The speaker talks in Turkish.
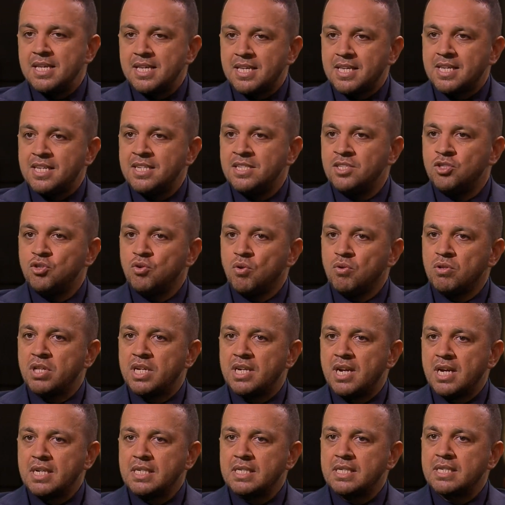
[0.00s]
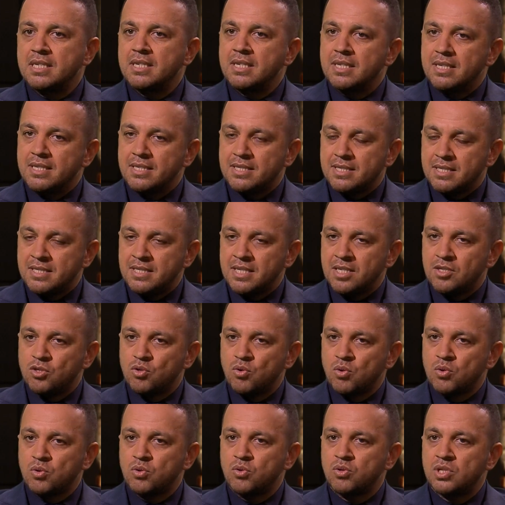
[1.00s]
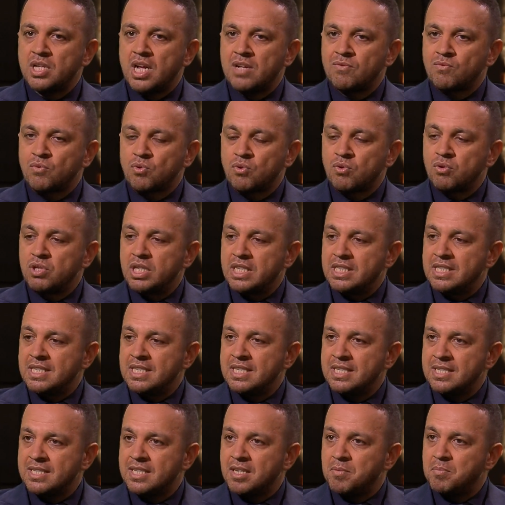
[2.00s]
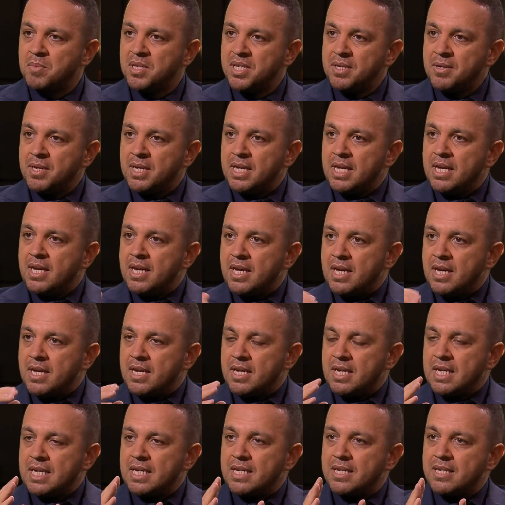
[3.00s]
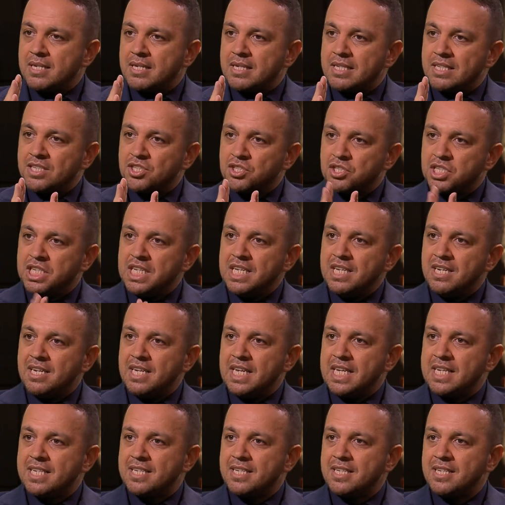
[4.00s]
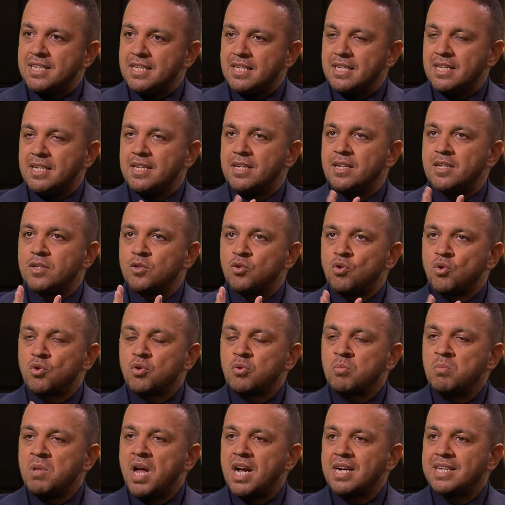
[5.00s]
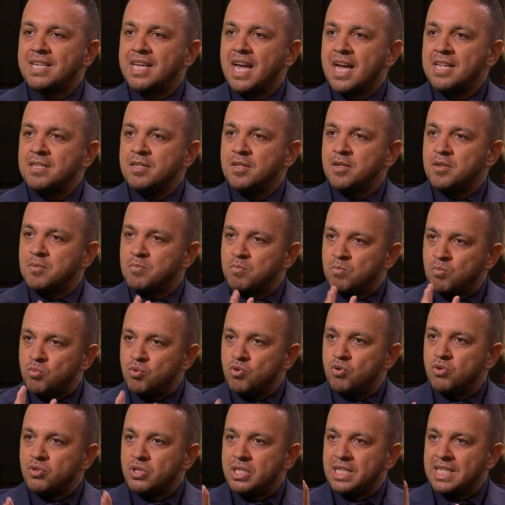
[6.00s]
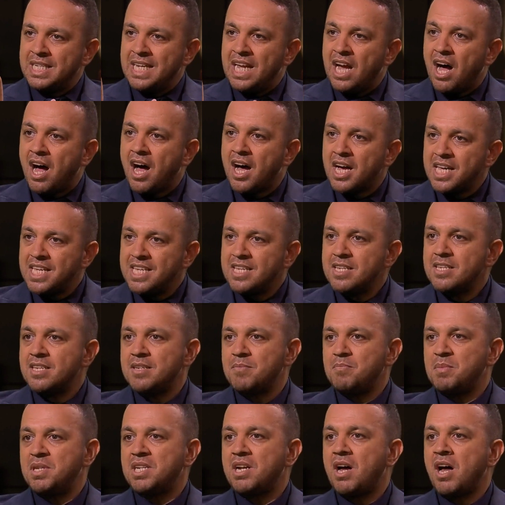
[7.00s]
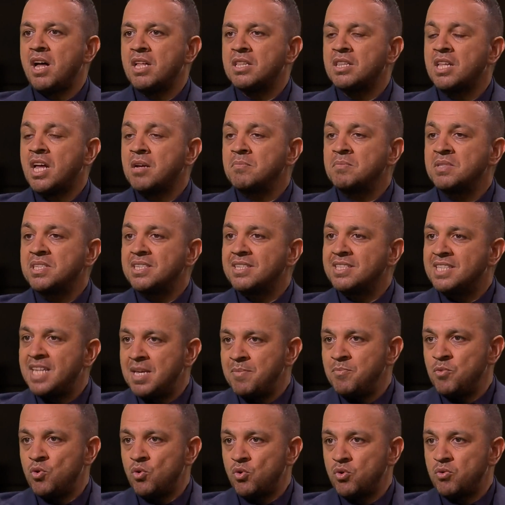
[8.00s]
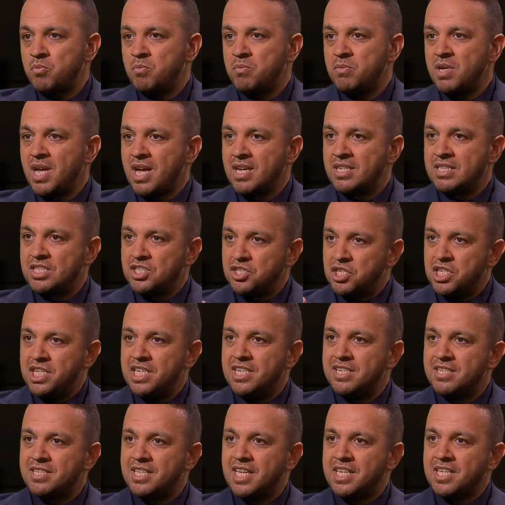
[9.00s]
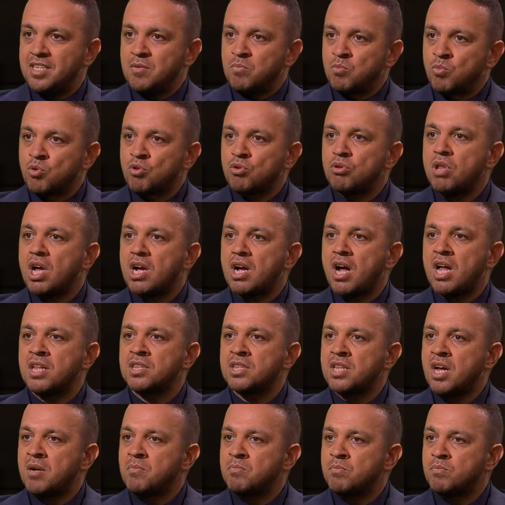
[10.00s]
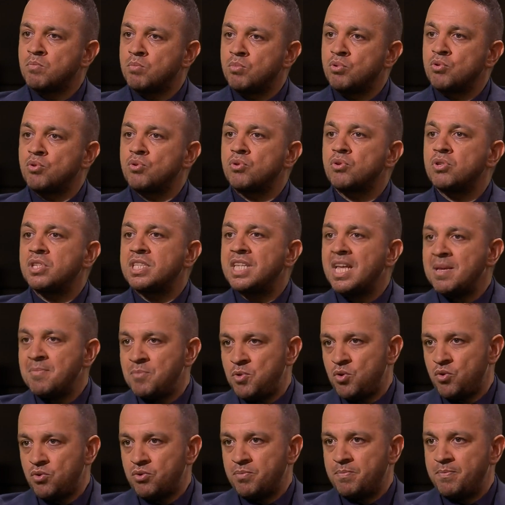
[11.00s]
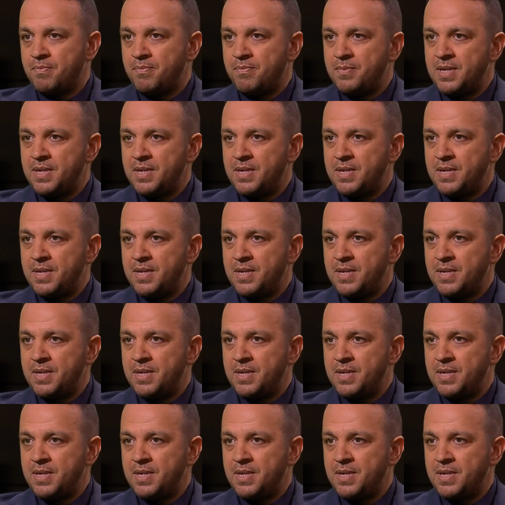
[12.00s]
İkinci olarak sizin de çok güzel vurguladığınız gibi e, şiirleri yorumlarken bu nihai bir anlamdır demiyorum. Yani şiirdeki mutlak anlam budur demiyorum.